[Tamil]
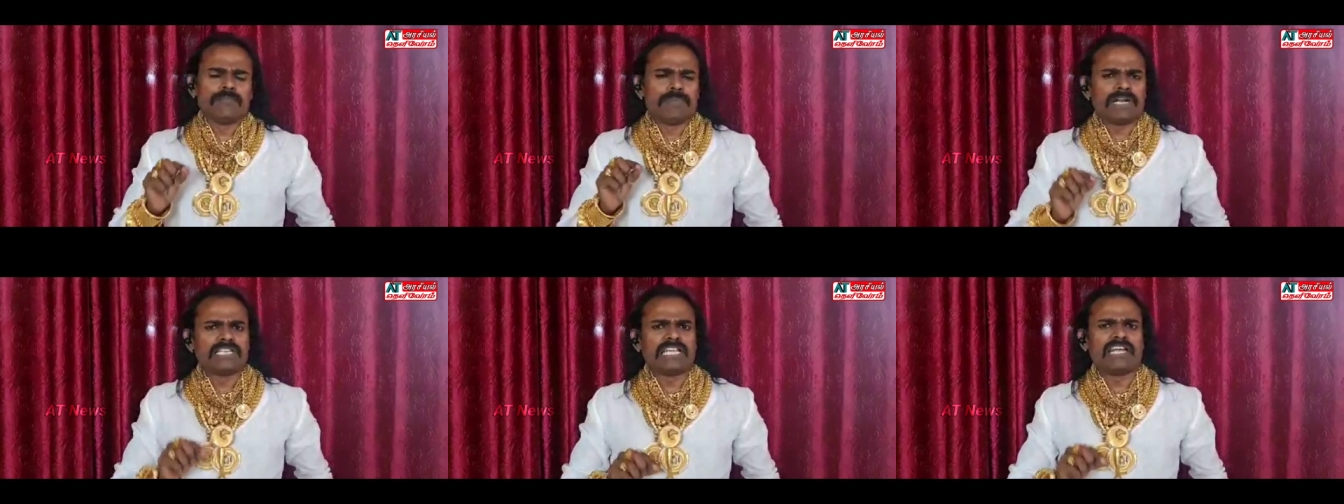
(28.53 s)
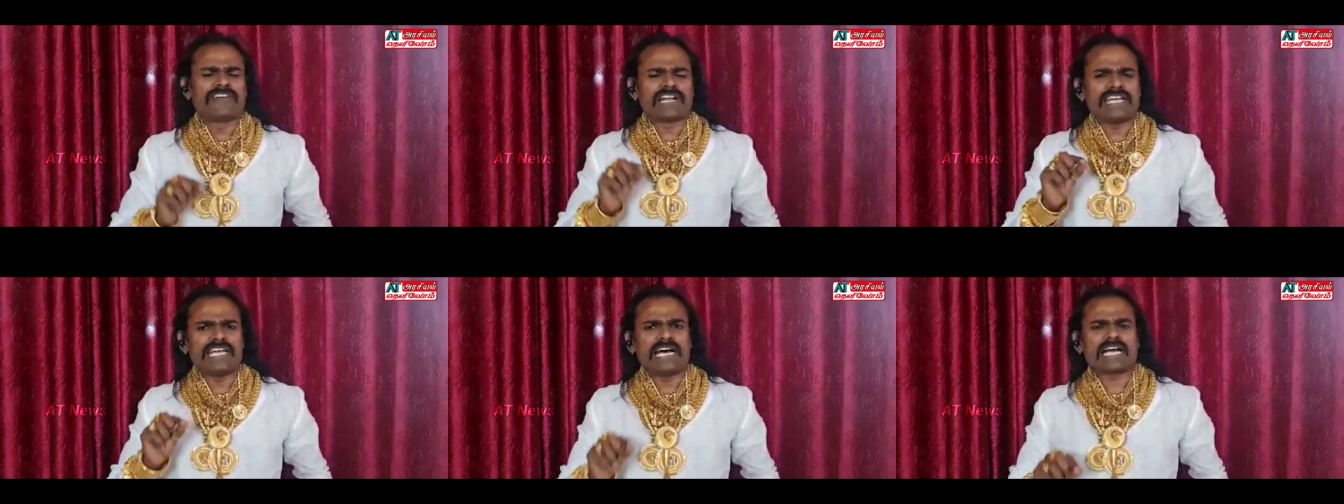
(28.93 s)

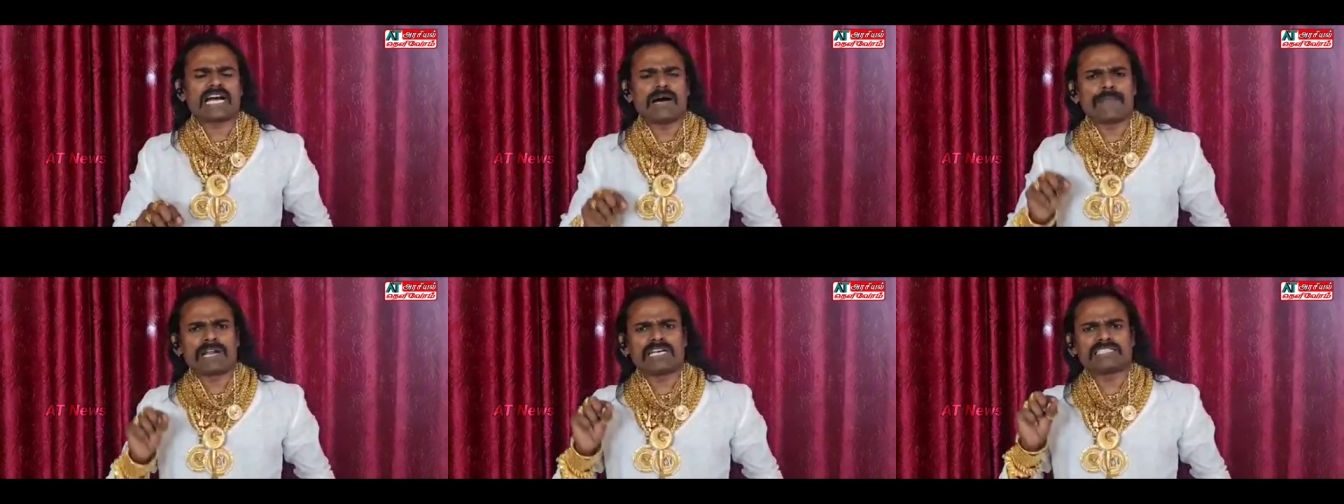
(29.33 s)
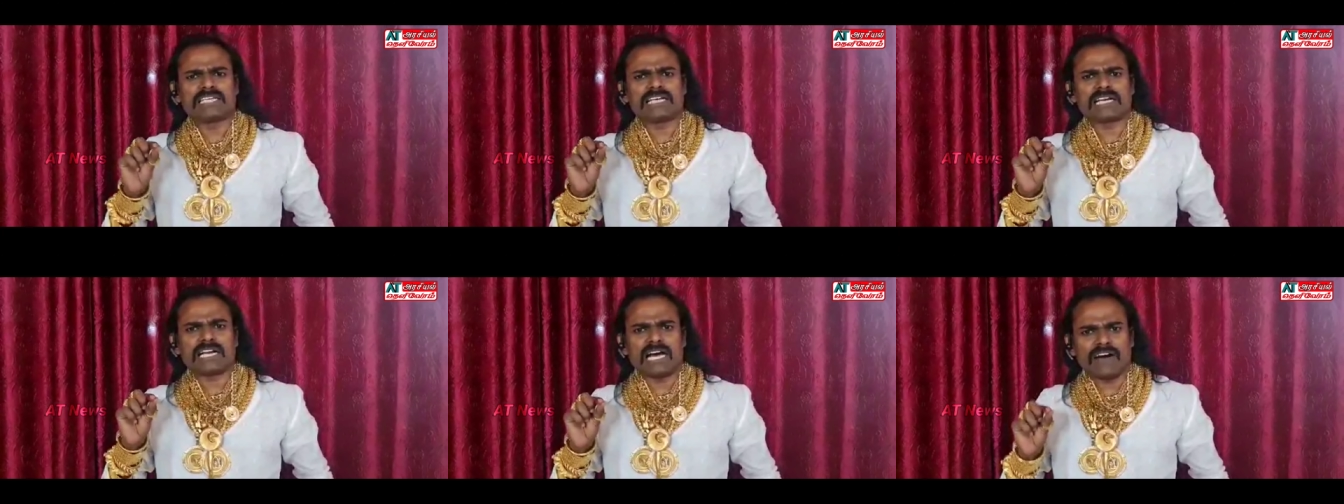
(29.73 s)
பெருந்தலைவர் ஐயா
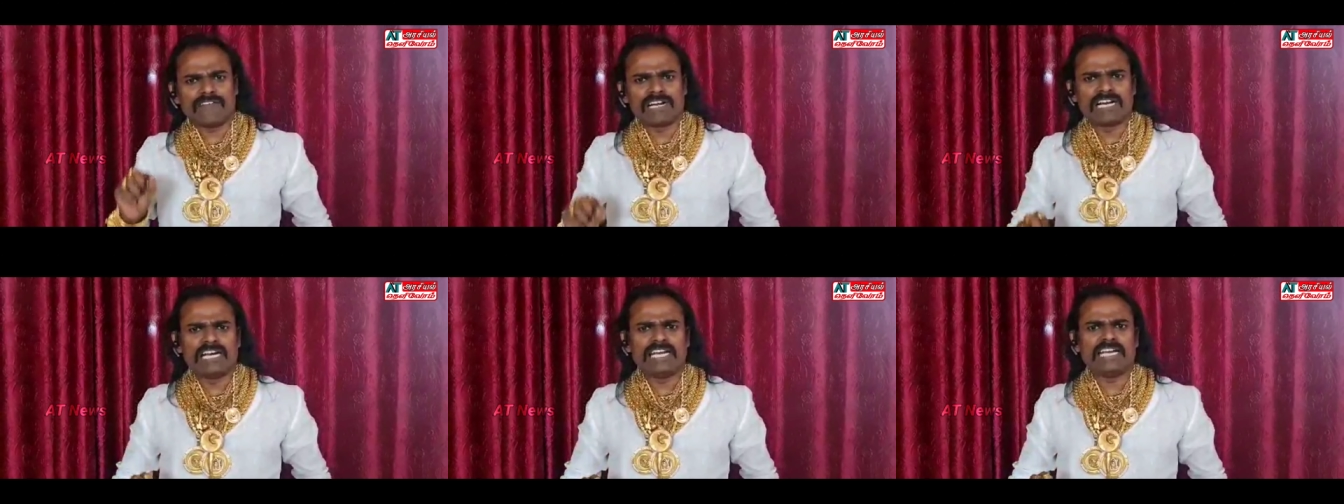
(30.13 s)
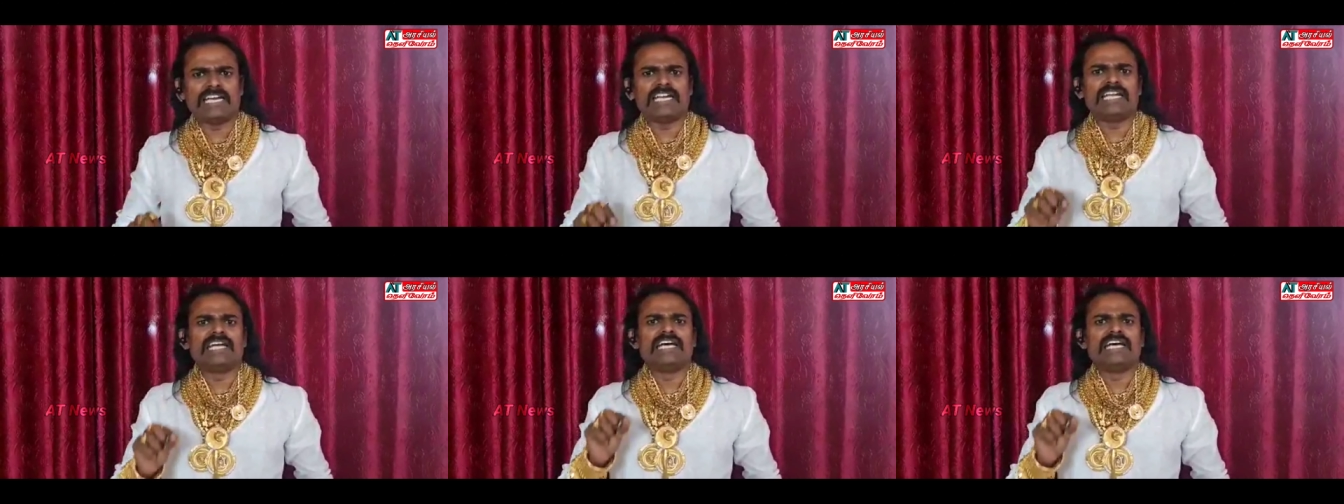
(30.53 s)
காமராஜர் அவர்களின்